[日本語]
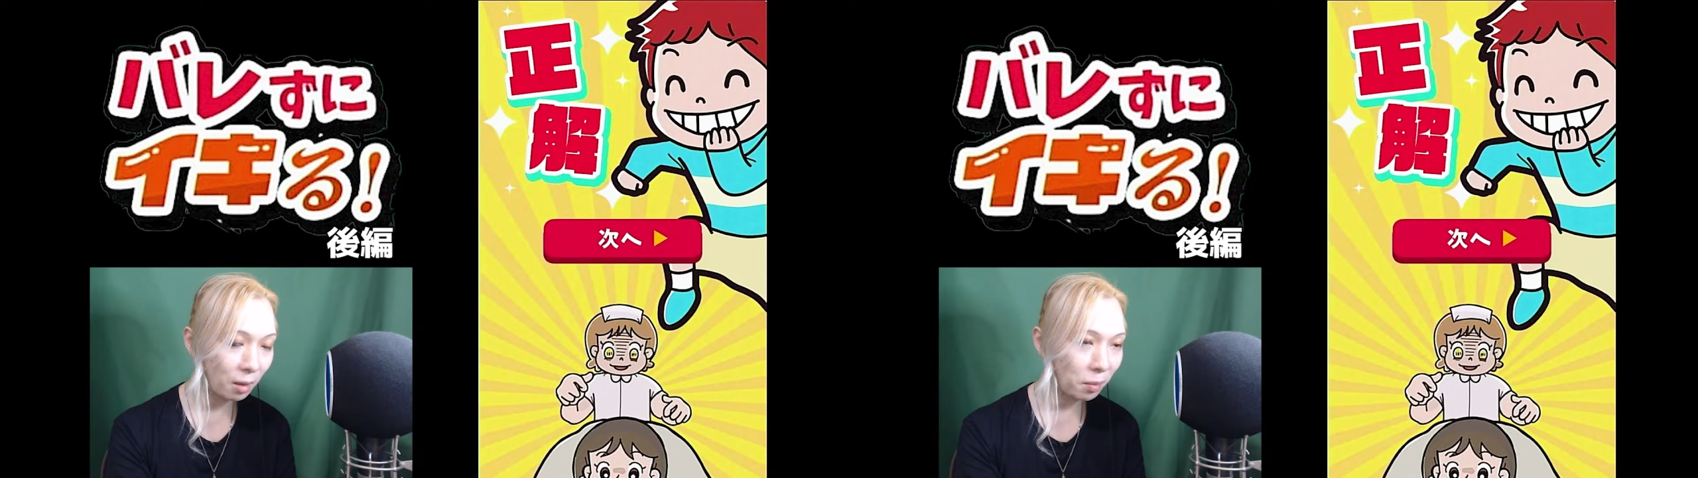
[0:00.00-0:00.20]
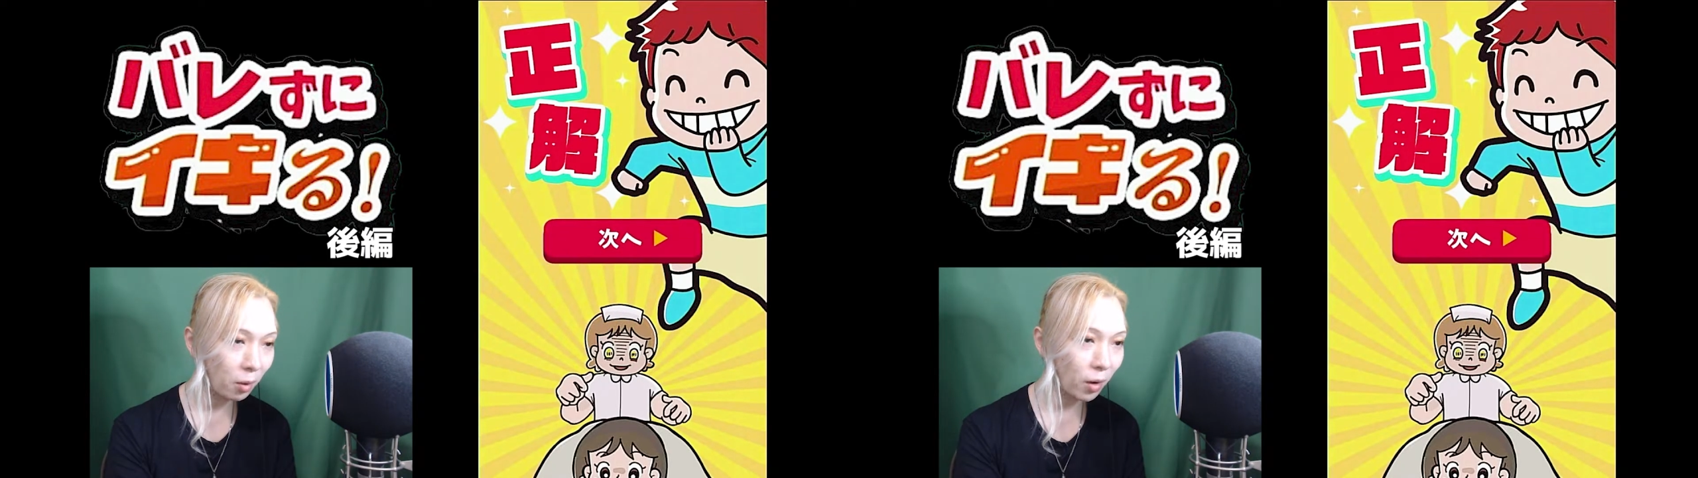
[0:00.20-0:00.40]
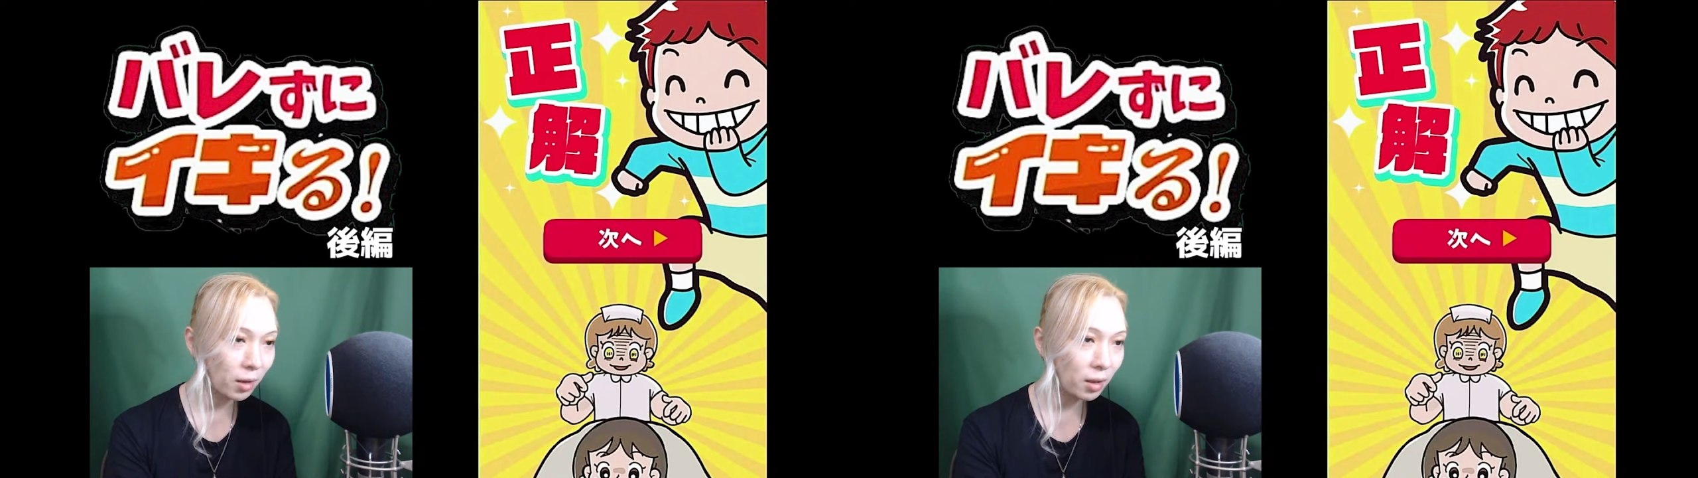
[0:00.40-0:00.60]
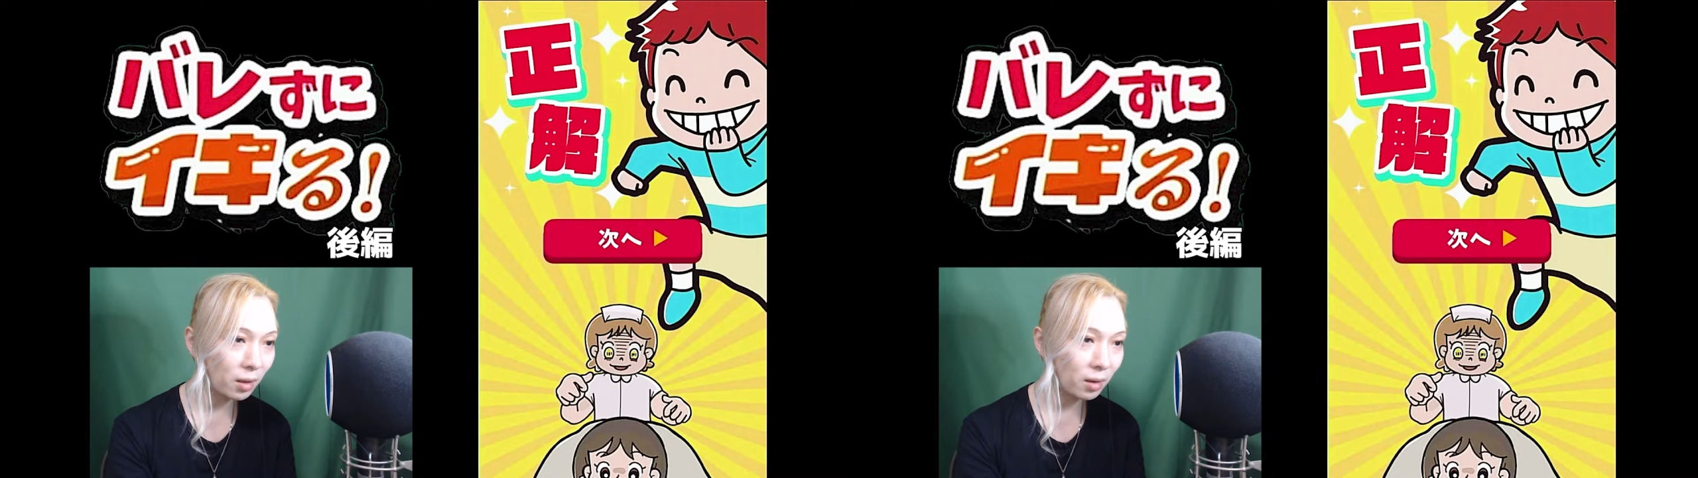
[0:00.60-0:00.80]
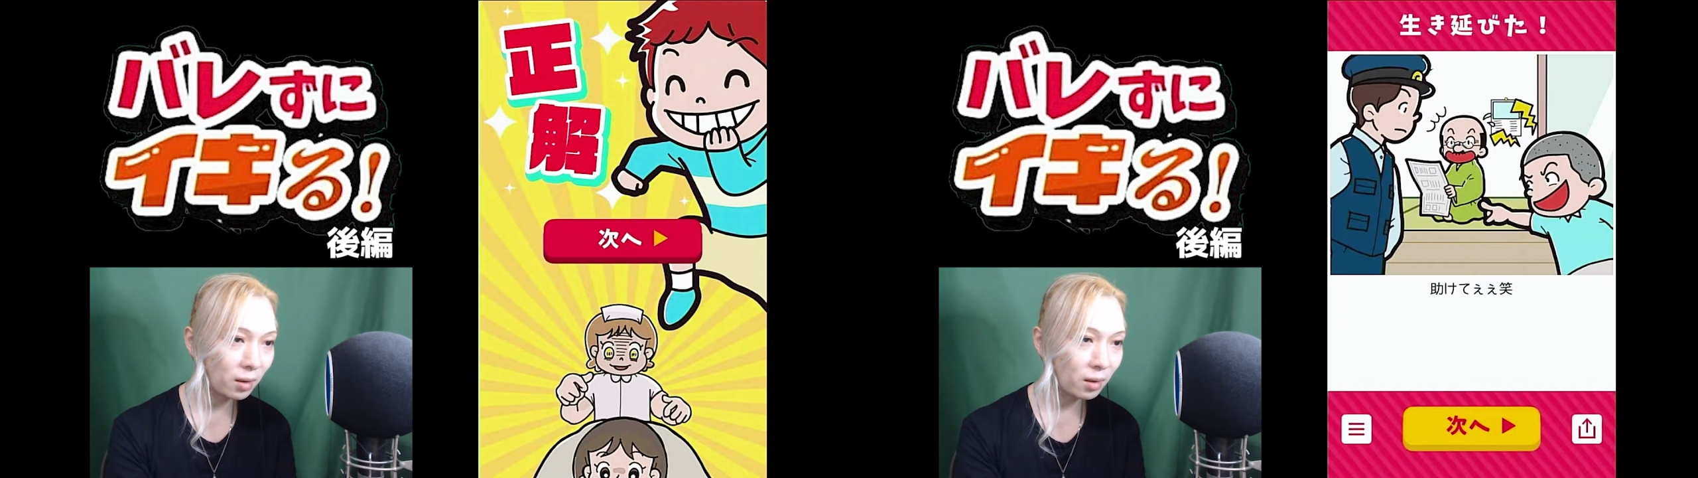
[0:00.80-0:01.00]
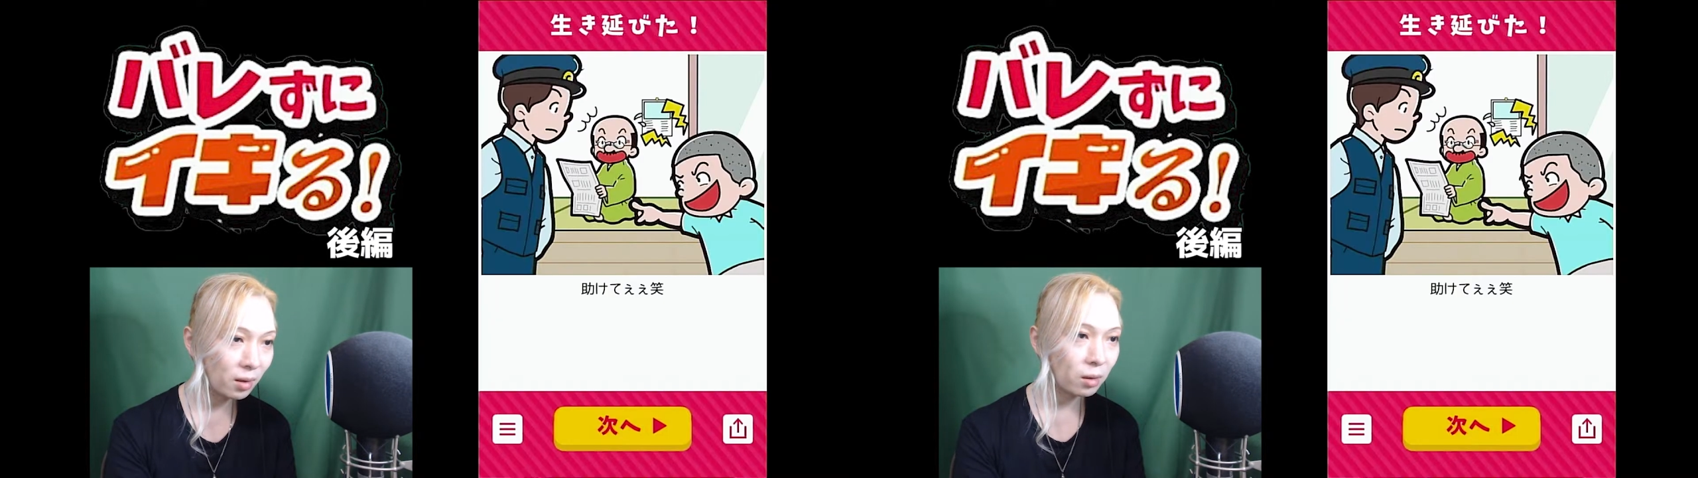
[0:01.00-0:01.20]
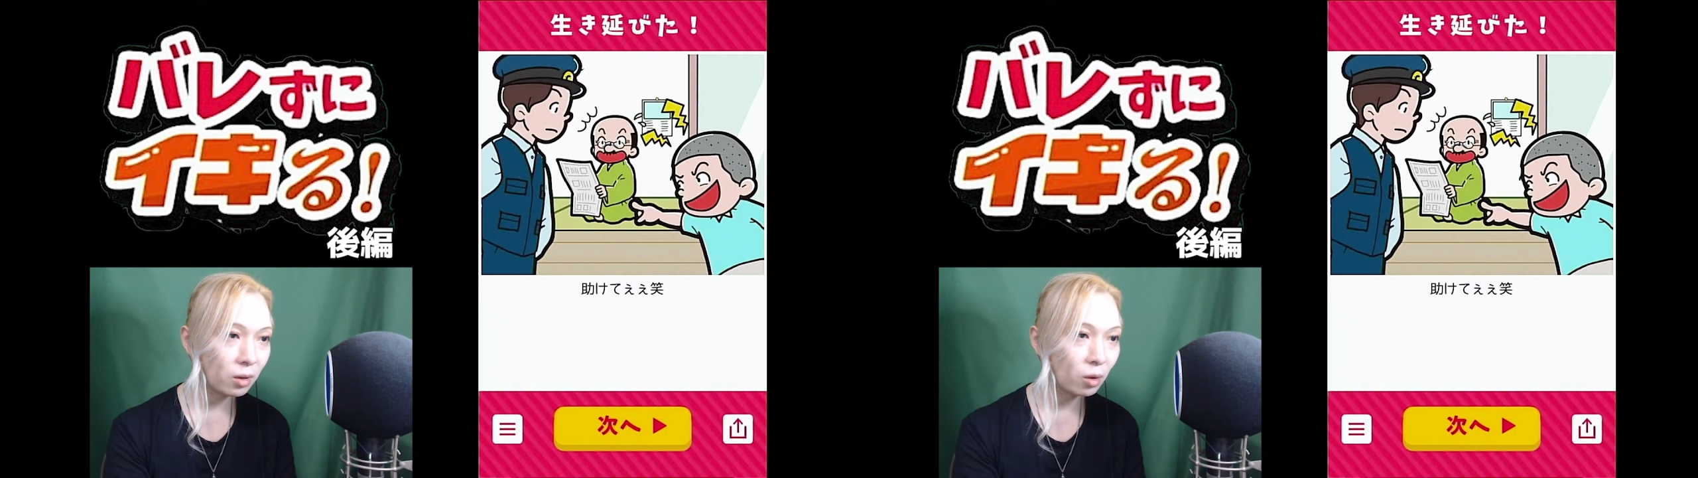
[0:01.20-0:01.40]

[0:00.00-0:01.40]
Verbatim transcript: やっぱ他に気